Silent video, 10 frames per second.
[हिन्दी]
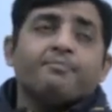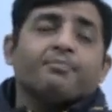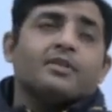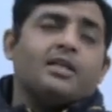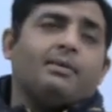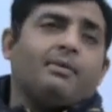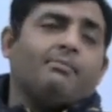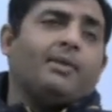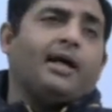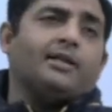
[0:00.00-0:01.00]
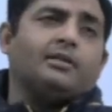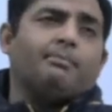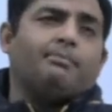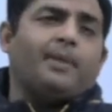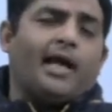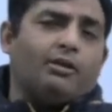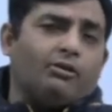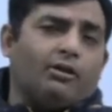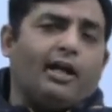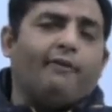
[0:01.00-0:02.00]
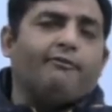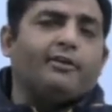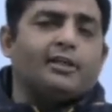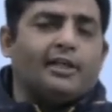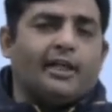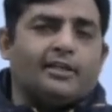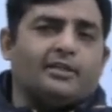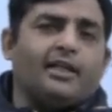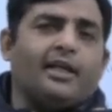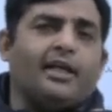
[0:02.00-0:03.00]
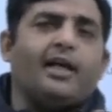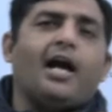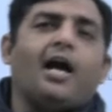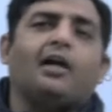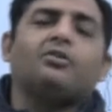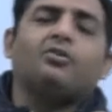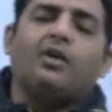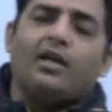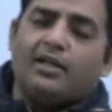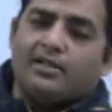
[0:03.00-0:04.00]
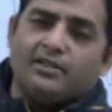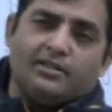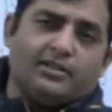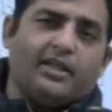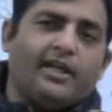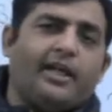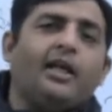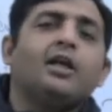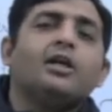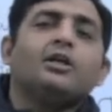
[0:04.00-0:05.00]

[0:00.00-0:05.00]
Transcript: जब हम बात बायोग्राफी की करते हैं ऑटो हटा देते हैं